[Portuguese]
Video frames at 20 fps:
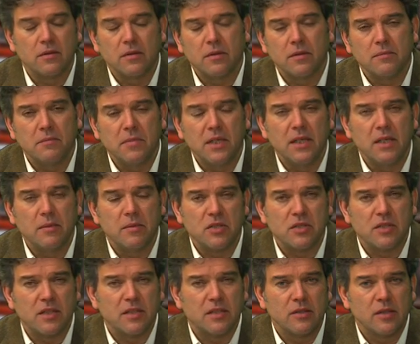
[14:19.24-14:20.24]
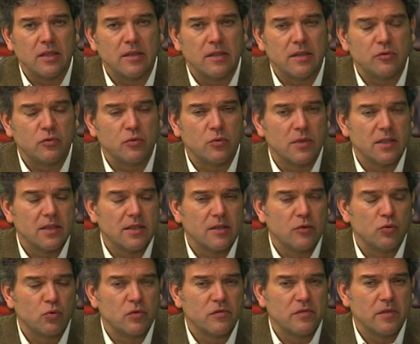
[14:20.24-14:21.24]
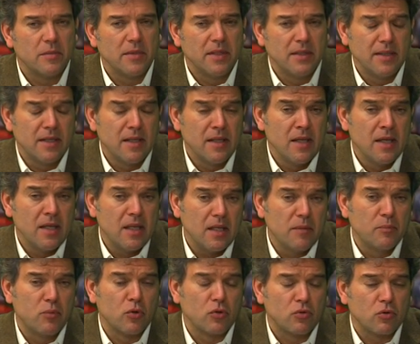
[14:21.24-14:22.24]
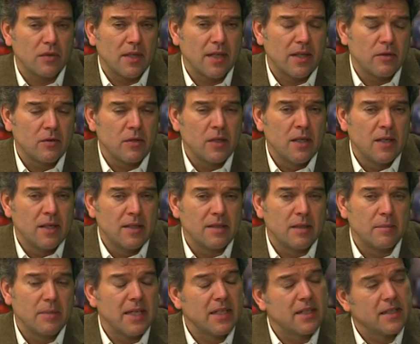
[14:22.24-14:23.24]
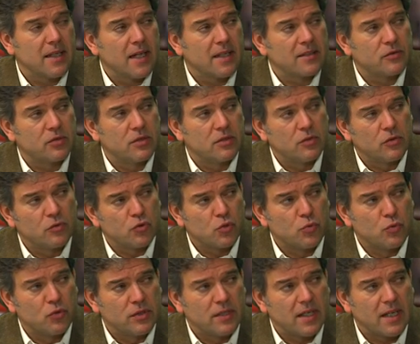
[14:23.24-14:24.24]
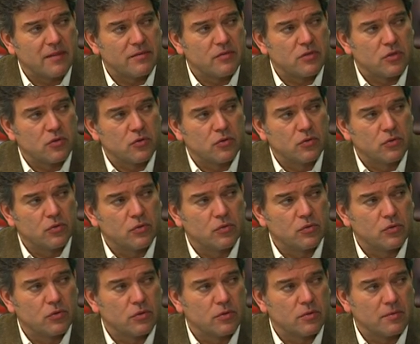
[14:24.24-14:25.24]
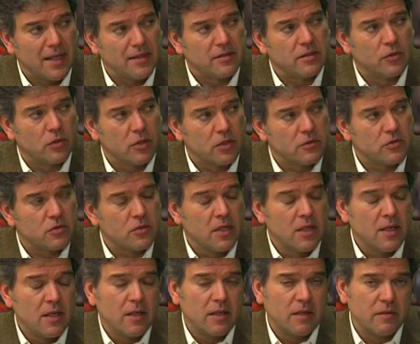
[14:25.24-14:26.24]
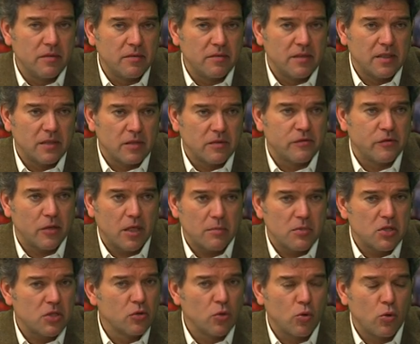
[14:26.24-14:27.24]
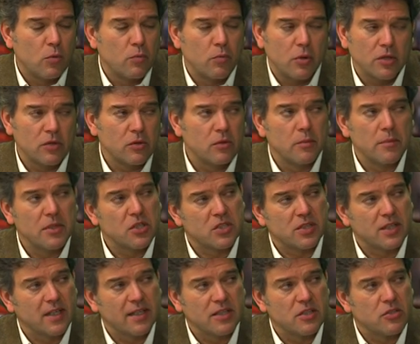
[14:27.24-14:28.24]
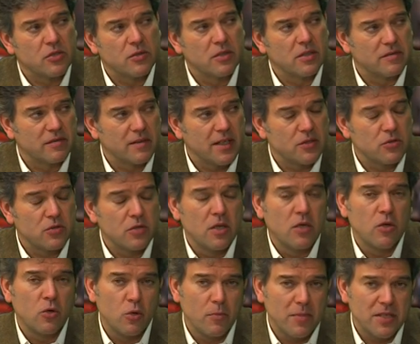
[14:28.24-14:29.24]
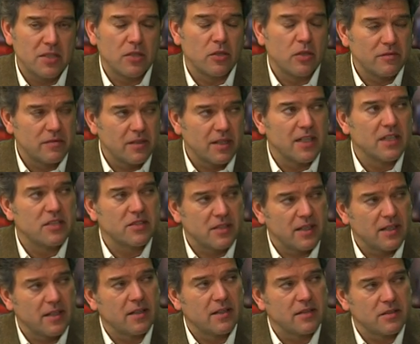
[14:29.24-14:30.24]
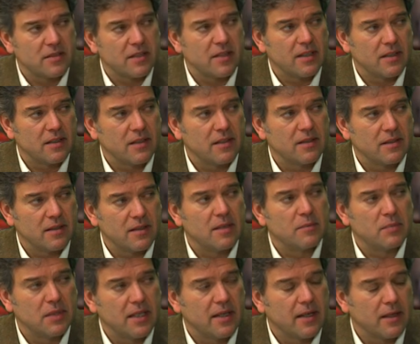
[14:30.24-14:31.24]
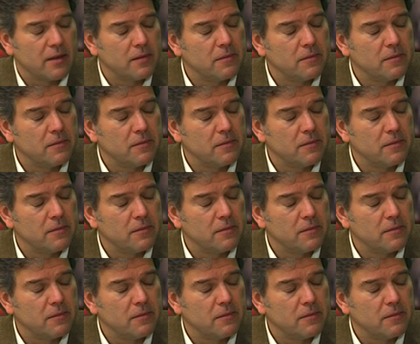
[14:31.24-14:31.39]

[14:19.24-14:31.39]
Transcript: mínimas da, da, da, sua, da sua família e, por outro lado, também a criar situações muito graves junto dos mais idosos que vivem de reformas que não comportam aumentos de rendas tão elevados como esta nova lei está, está a implicar.